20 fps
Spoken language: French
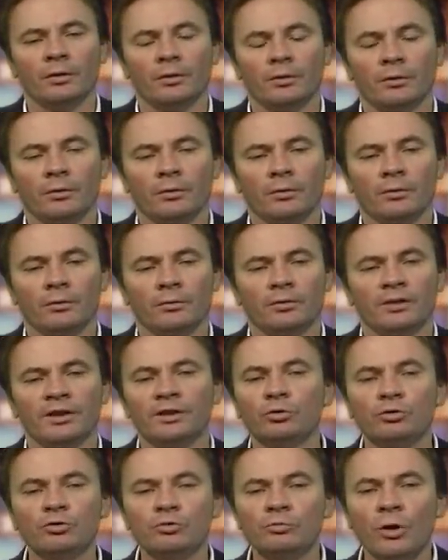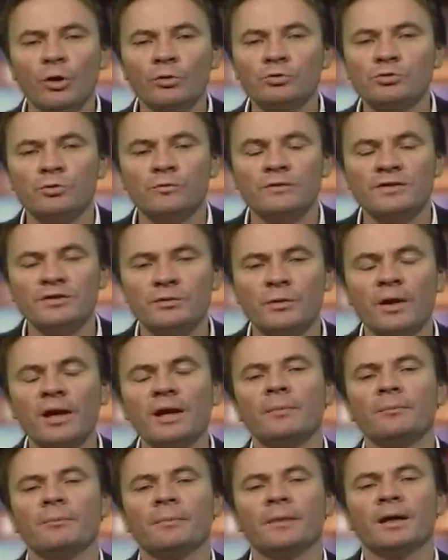euh, des documents
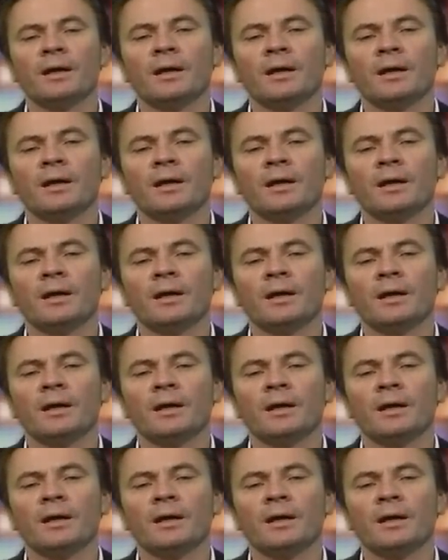audiovisuels.